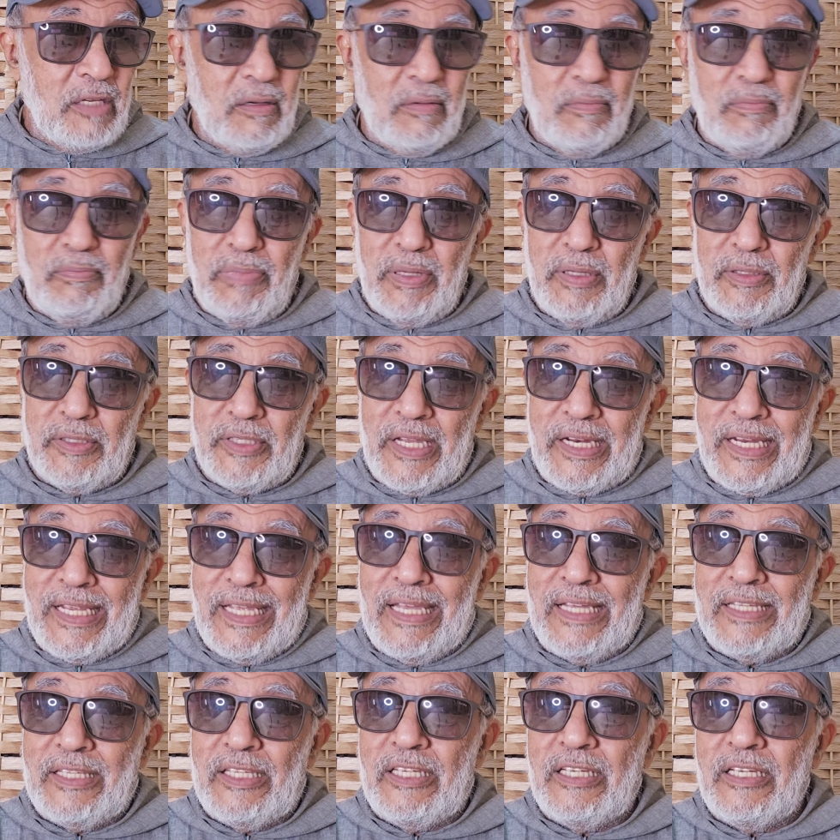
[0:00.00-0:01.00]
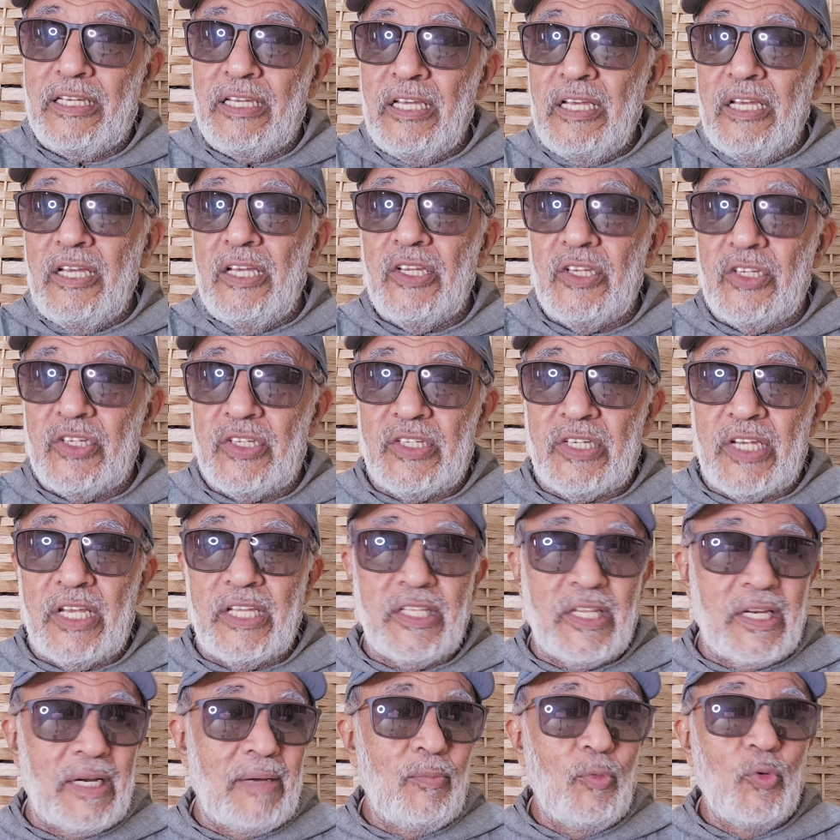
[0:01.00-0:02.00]
بطريقة
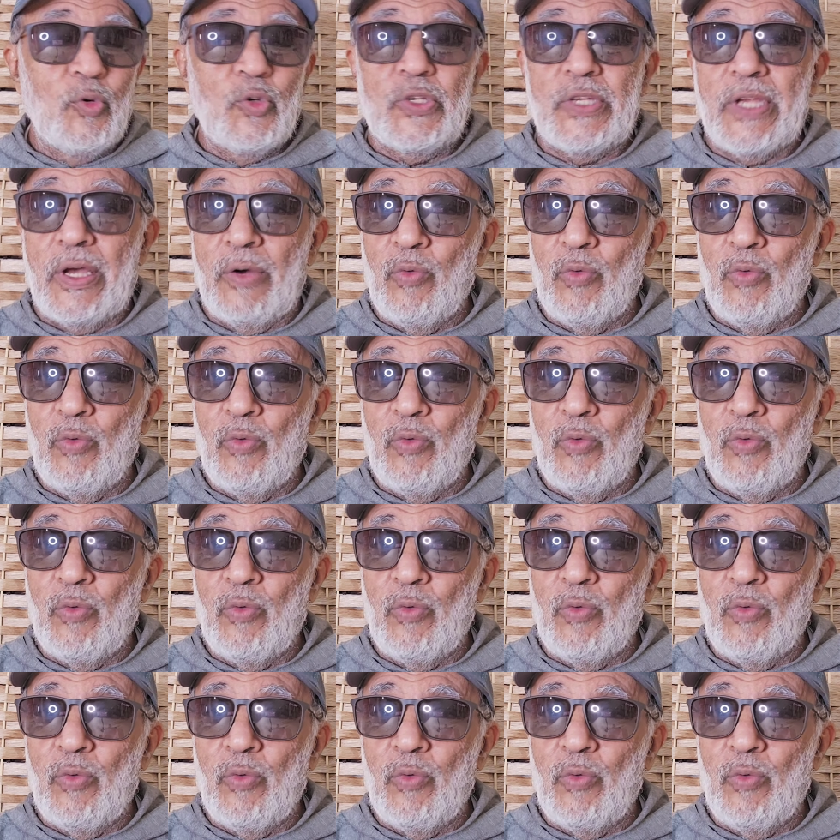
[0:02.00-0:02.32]
سيدنا موسى